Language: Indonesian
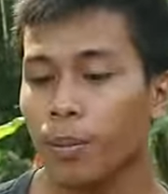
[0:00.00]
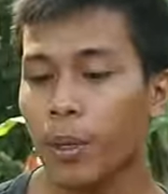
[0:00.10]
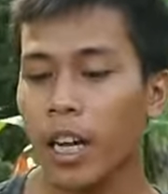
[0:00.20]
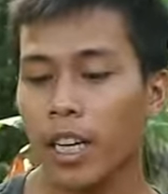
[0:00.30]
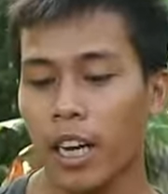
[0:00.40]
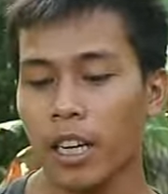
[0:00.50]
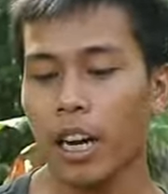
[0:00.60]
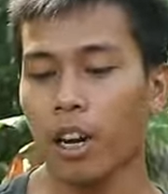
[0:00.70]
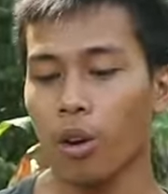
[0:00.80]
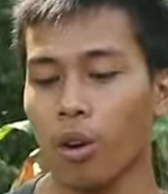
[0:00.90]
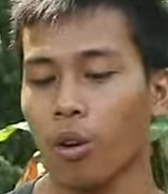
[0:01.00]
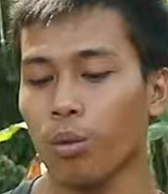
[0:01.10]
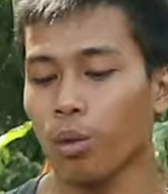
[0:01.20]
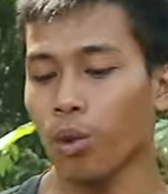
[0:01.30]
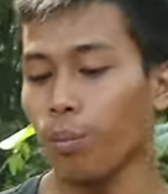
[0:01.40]
Sebenarnya kalau
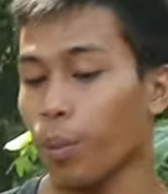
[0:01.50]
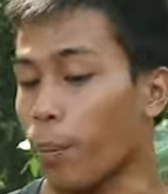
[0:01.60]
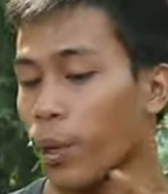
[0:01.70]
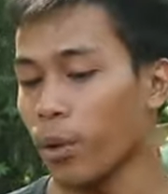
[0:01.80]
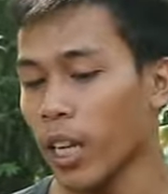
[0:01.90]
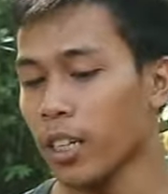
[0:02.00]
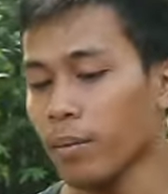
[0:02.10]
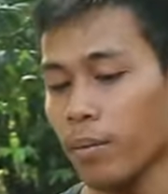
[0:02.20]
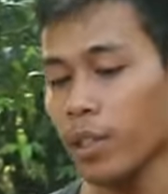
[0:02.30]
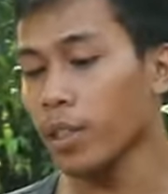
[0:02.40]
untuk babi hutan